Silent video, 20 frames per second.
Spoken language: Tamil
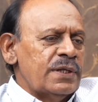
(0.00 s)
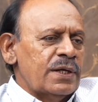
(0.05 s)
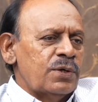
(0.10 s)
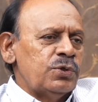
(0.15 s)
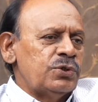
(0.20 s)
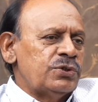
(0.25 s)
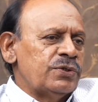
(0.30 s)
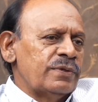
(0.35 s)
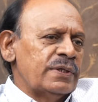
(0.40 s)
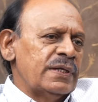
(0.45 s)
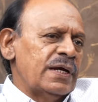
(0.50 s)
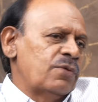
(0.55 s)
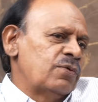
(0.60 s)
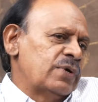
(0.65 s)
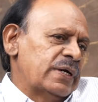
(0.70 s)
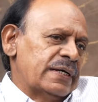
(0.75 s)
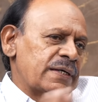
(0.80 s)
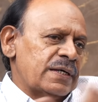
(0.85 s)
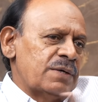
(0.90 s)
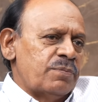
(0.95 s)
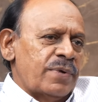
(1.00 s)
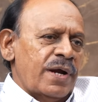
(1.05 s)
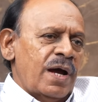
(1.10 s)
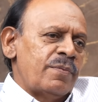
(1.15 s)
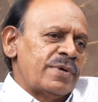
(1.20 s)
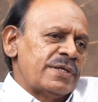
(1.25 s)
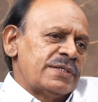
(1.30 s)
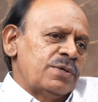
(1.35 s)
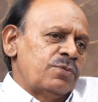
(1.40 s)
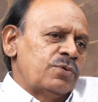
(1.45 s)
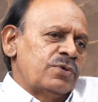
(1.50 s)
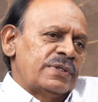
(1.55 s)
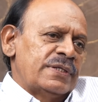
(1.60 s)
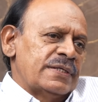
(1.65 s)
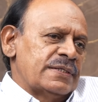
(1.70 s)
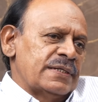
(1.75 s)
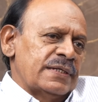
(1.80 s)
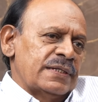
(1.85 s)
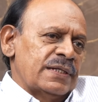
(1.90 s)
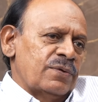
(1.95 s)
தனுஷ் வந்து அவங்க பிராமண
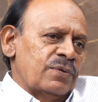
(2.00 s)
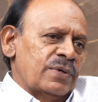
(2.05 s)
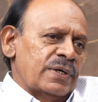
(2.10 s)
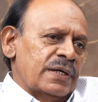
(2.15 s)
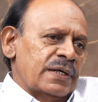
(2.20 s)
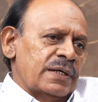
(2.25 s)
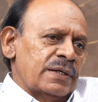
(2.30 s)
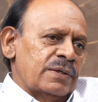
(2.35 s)
சமூகத்தை சேர்ந்தவங்க